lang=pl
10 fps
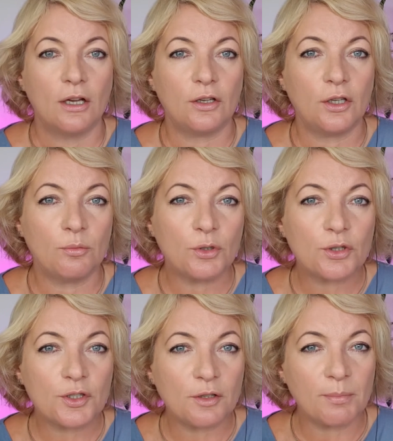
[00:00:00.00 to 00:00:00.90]
E,
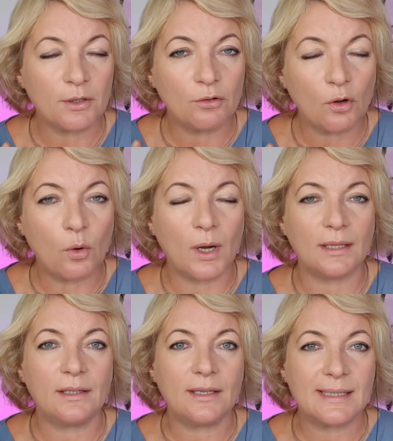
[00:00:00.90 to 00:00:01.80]
musisz sobie
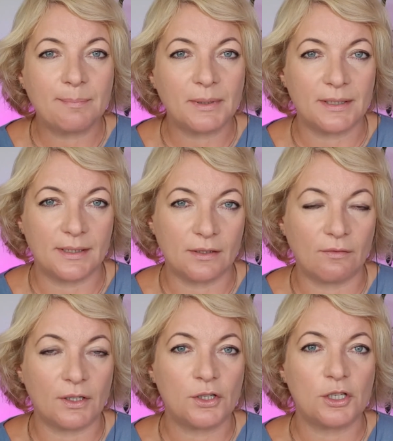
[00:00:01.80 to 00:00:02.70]
dokładnie
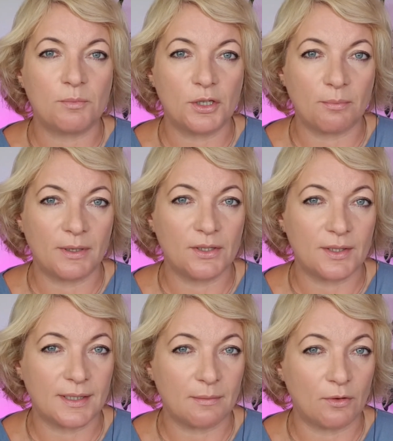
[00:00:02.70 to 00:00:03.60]
sprecyzować, czym się będziesz
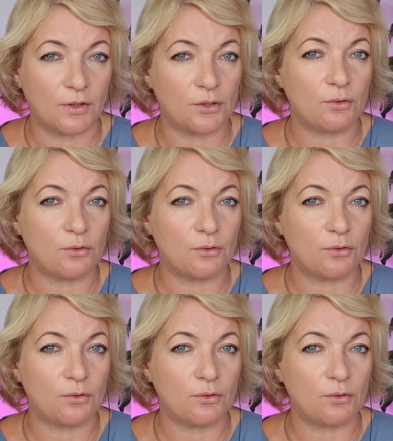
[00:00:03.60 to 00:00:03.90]
zajmować.